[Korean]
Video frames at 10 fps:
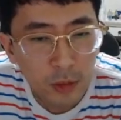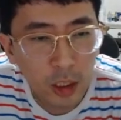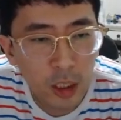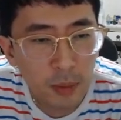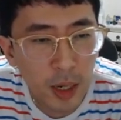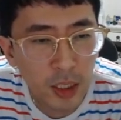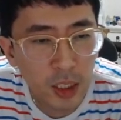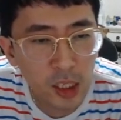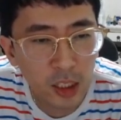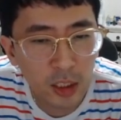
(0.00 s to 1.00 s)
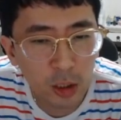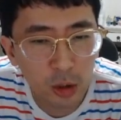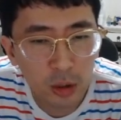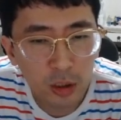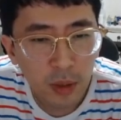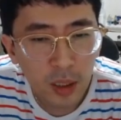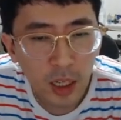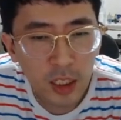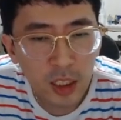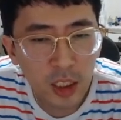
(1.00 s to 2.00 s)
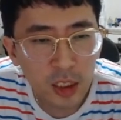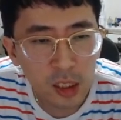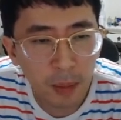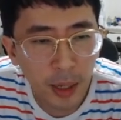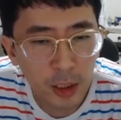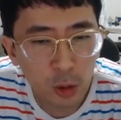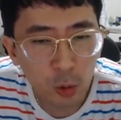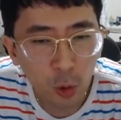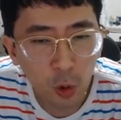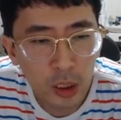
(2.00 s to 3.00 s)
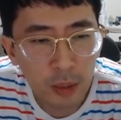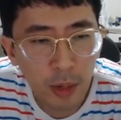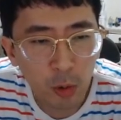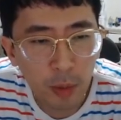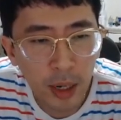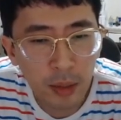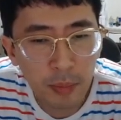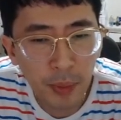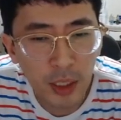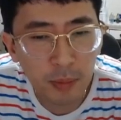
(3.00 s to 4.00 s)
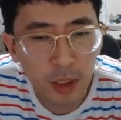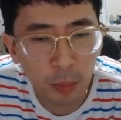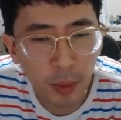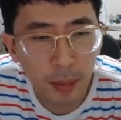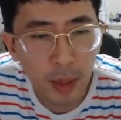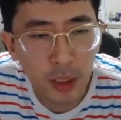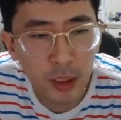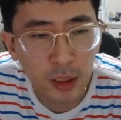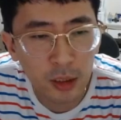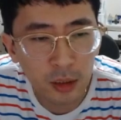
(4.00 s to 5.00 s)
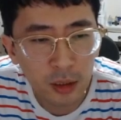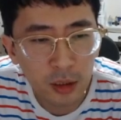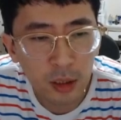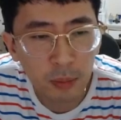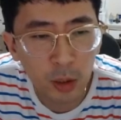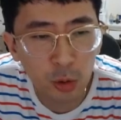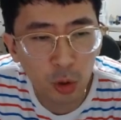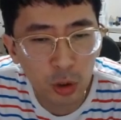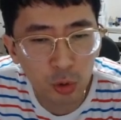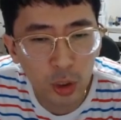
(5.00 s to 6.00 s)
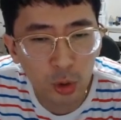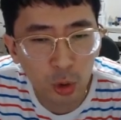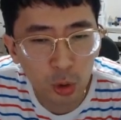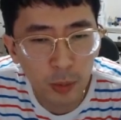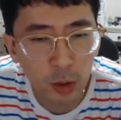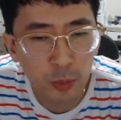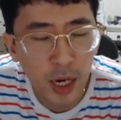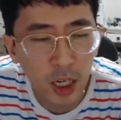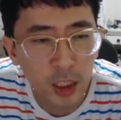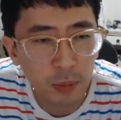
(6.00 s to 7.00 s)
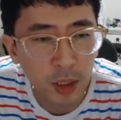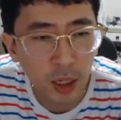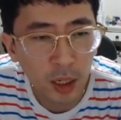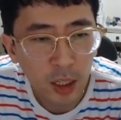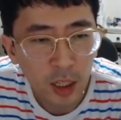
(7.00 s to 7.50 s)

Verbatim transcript: 기만은 이럴 때 이제 뭔가 이득이 있을 때 빠지고 기만은 웬만하면 빼지 마세요. 빼면은 면도 허술해지고 수비가 좀 약해집니다.